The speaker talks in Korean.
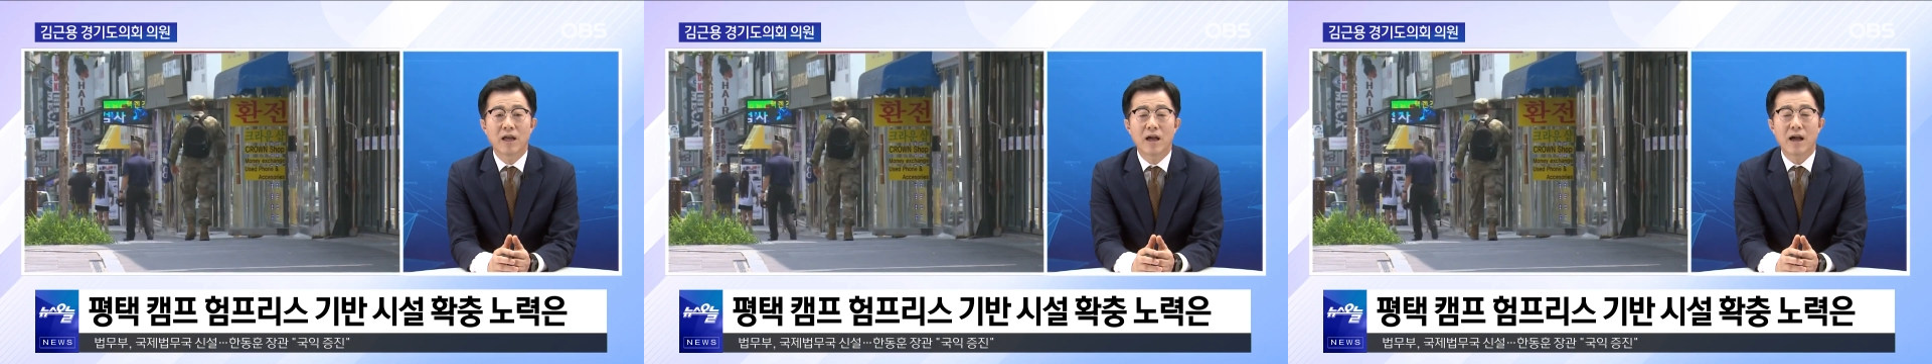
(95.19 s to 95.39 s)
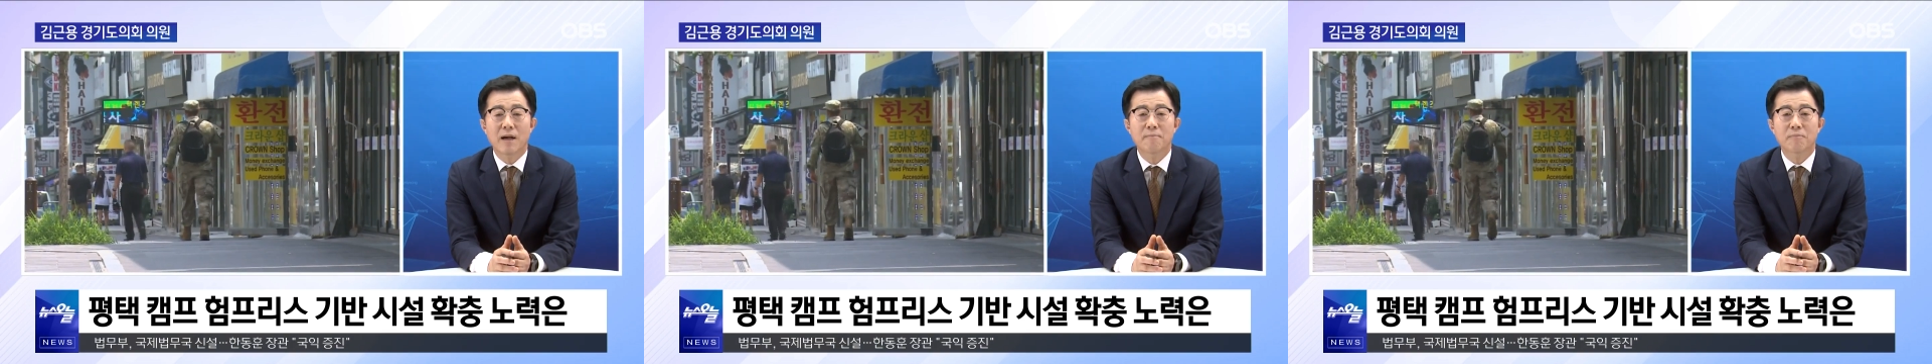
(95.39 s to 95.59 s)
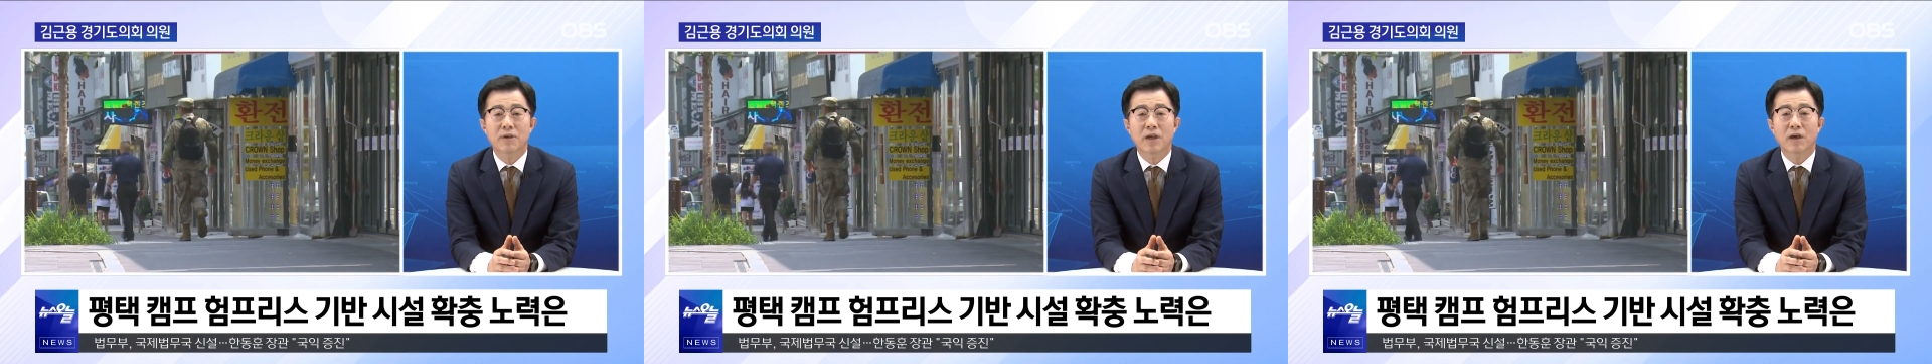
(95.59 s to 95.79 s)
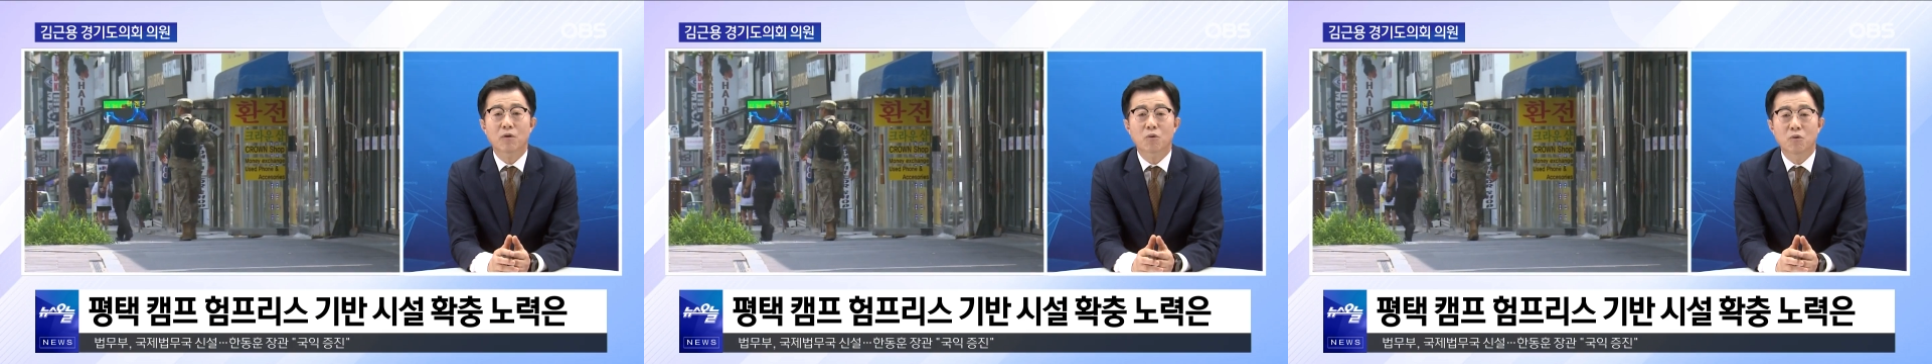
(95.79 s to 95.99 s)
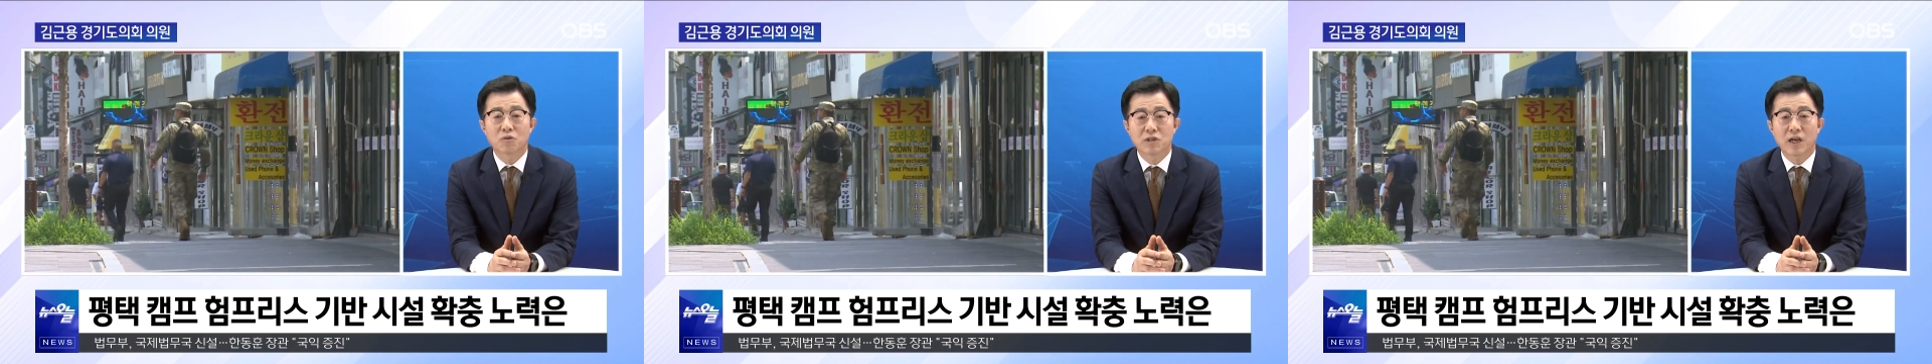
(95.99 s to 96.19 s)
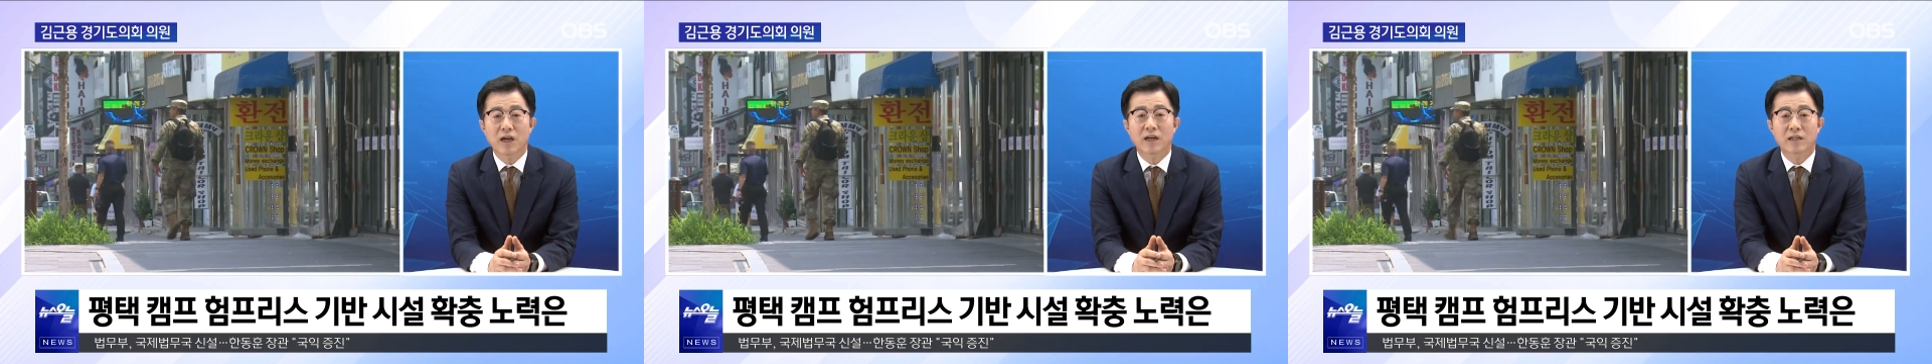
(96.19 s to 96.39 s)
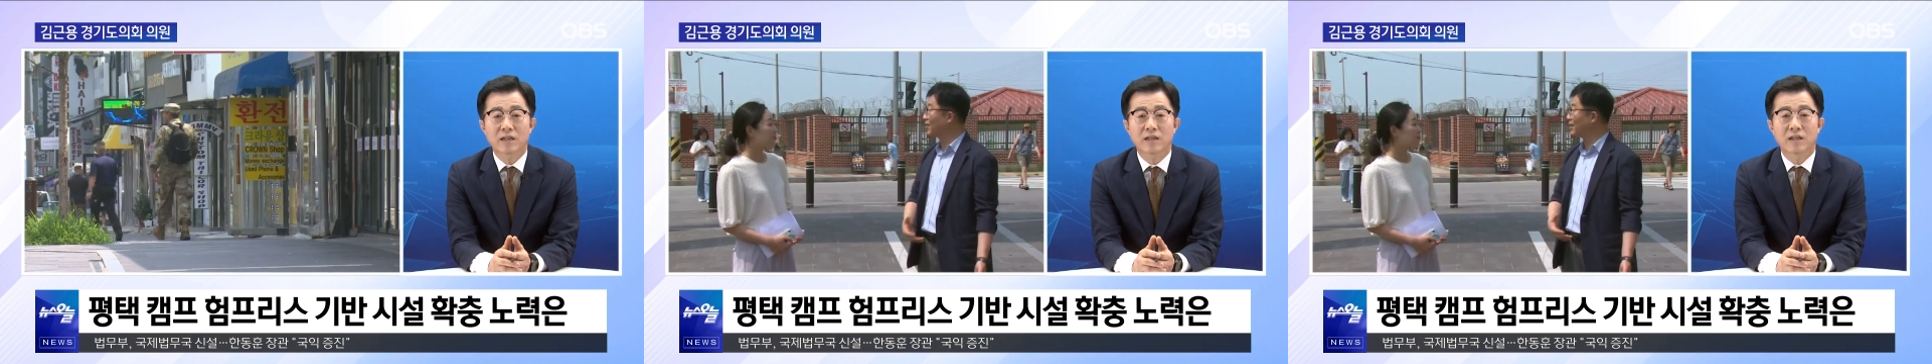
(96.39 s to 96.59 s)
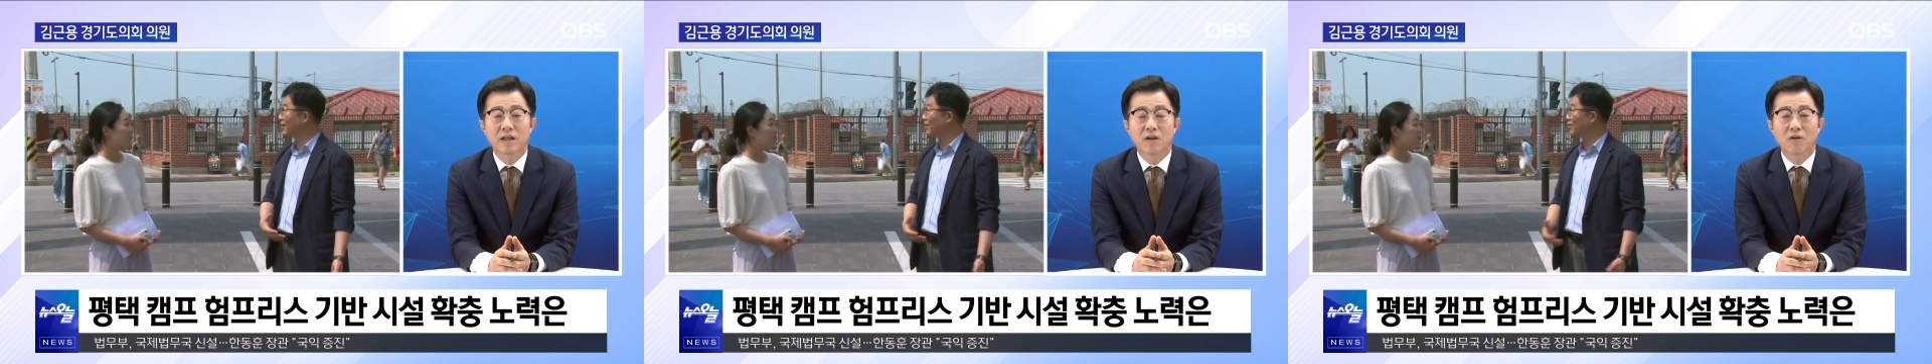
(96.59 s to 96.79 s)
함께 공생하는